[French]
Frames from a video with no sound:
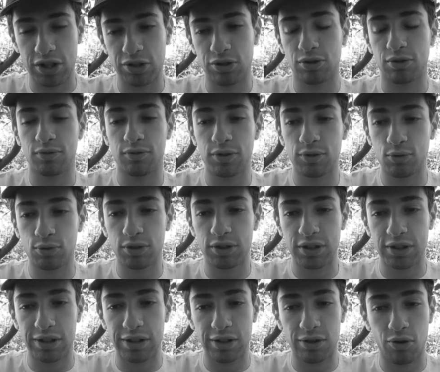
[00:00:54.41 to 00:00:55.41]
j'ai envie de vous
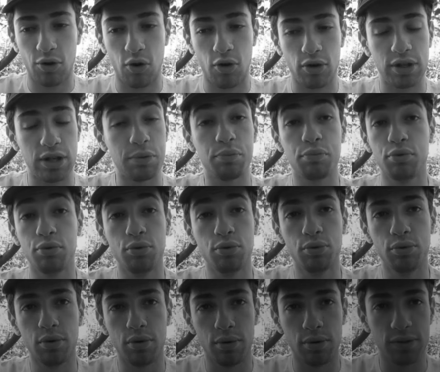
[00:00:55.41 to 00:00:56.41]
dire. On n'est plus
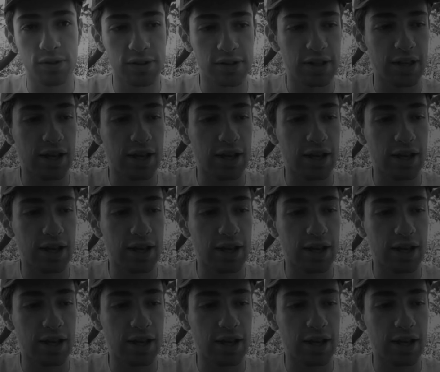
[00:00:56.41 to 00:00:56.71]
aussi euh, si